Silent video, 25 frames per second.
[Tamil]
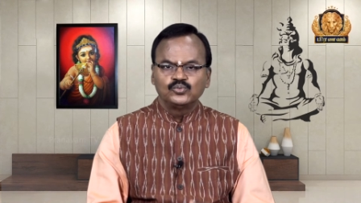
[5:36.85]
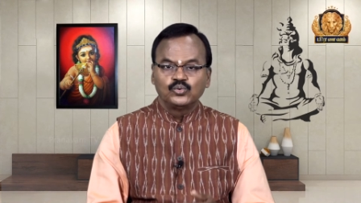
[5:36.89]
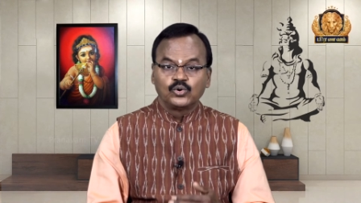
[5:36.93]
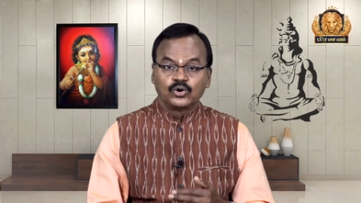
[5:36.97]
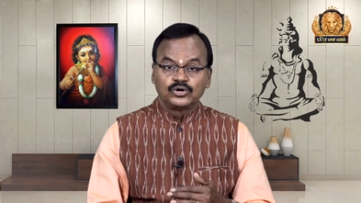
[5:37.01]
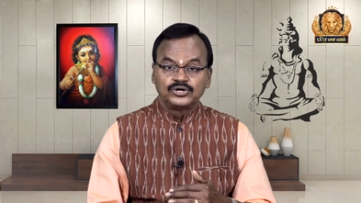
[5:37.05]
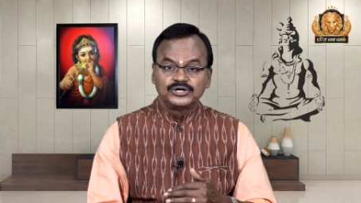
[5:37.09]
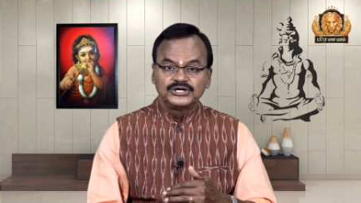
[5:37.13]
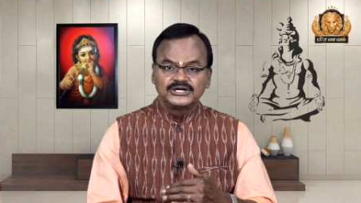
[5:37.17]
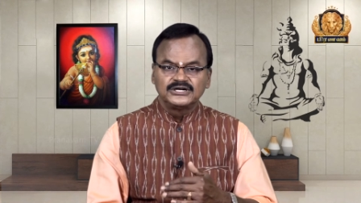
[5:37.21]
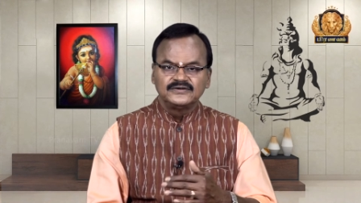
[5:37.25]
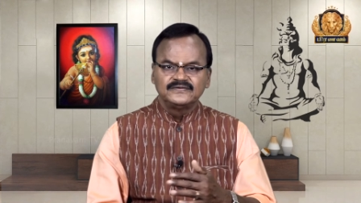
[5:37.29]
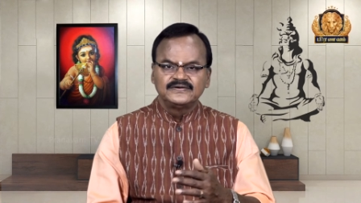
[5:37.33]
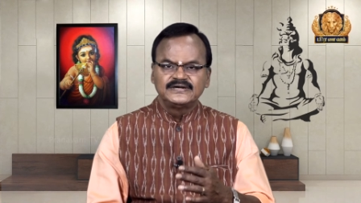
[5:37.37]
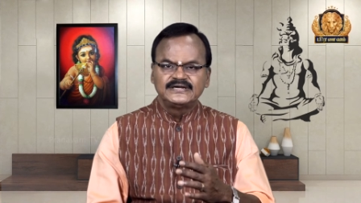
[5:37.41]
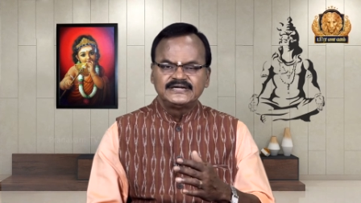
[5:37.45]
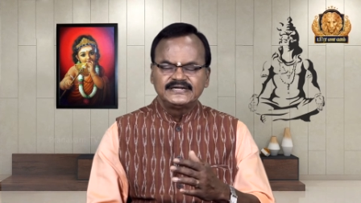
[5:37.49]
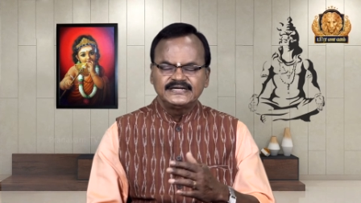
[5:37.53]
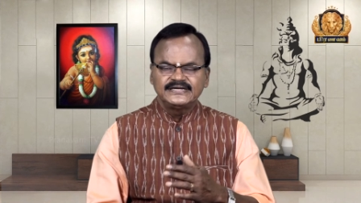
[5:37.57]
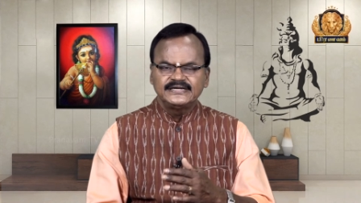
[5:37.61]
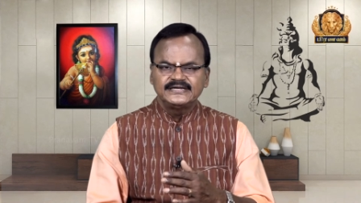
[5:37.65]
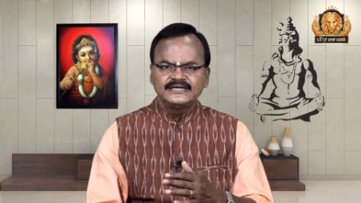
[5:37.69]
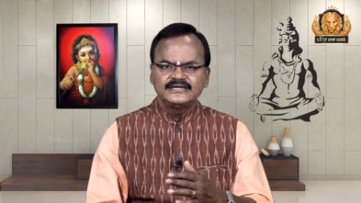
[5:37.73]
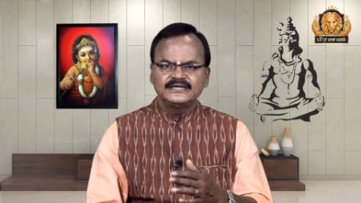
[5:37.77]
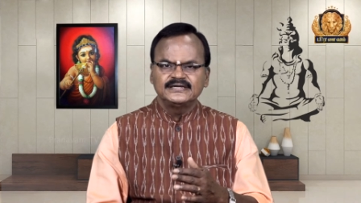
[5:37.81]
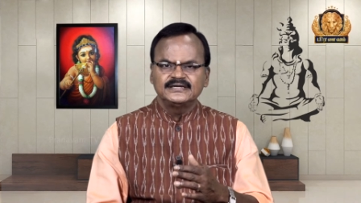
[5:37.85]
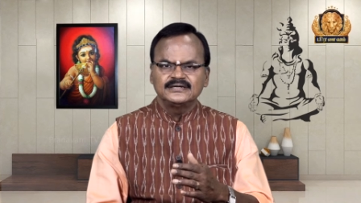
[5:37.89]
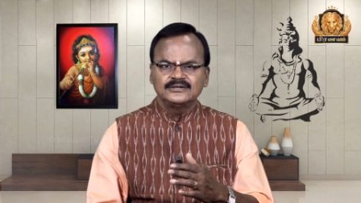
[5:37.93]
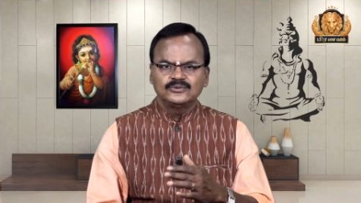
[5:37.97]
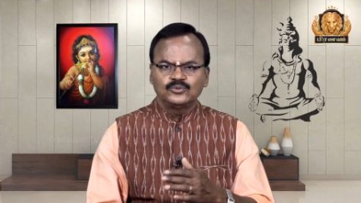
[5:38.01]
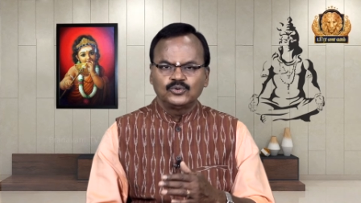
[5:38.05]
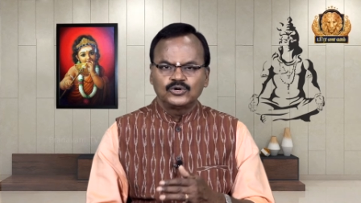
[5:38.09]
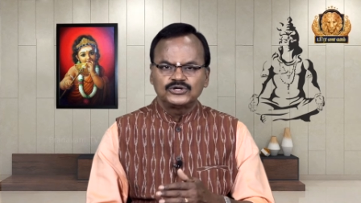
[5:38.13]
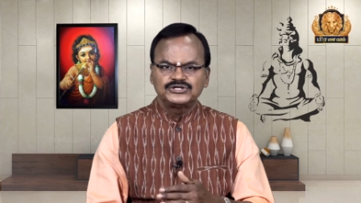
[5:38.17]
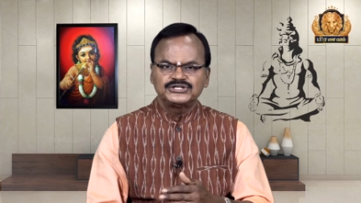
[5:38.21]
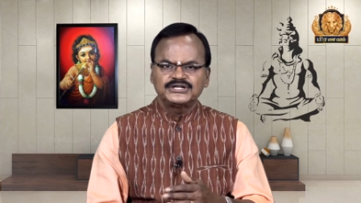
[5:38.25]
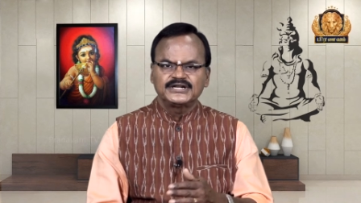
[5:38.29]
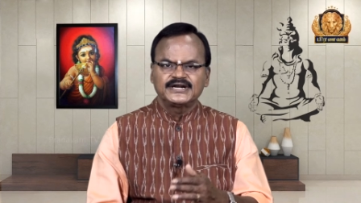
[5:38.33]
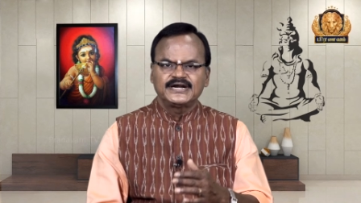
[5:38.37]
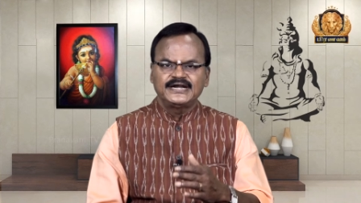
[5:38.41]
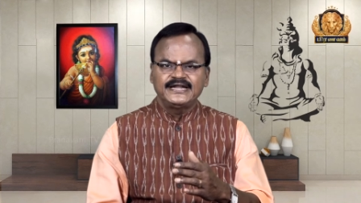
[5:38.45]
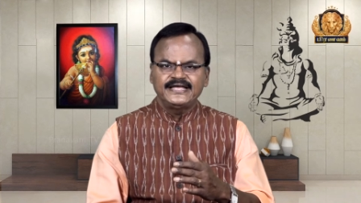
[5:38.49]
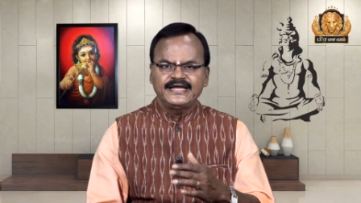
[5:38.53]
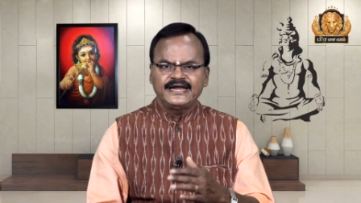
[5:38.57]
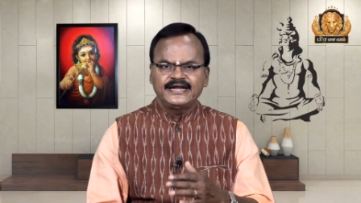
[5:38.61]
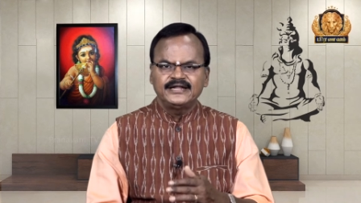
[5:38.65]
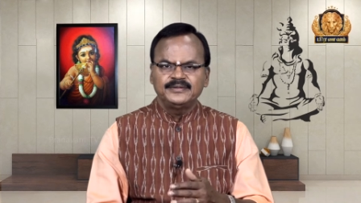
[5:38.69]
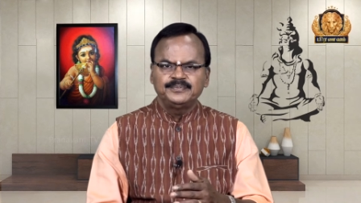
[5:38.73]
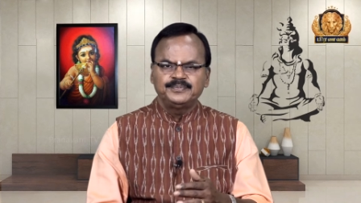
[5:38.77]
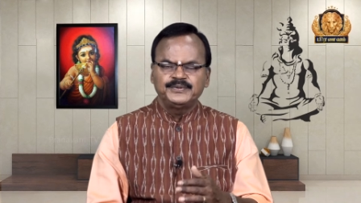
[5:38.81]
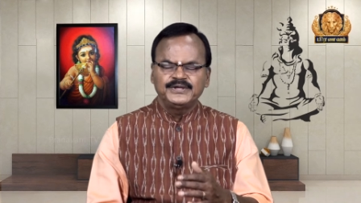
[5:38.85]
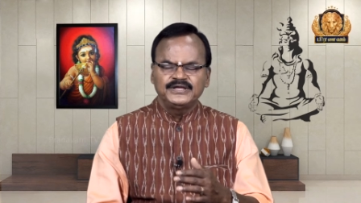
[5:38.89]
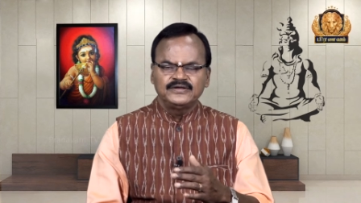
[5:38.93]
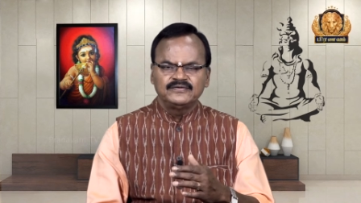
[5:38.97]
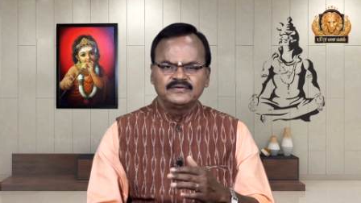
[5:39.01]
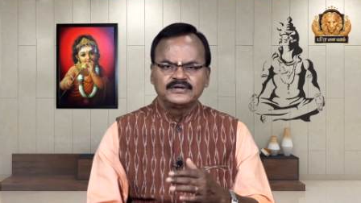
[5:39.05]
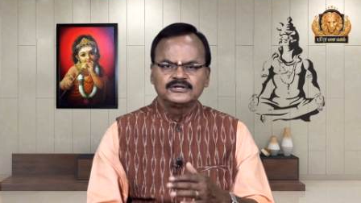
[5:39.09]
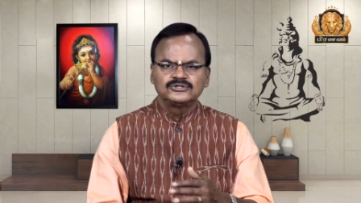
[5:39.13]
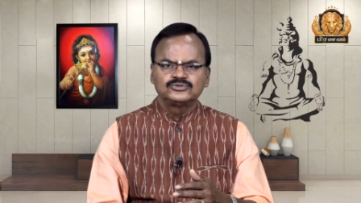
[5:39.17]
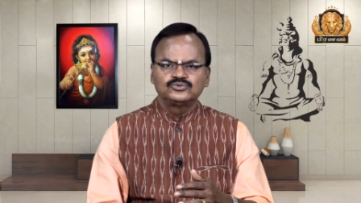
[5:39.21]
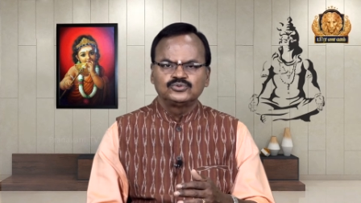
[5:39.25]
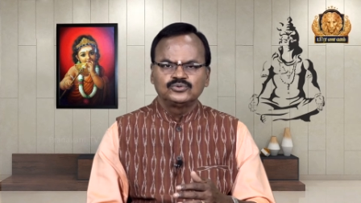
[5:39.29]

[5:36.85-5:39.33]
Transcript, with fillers: ஒற்று விட்டு ஒற்றர்களை அனுப்பி இவர்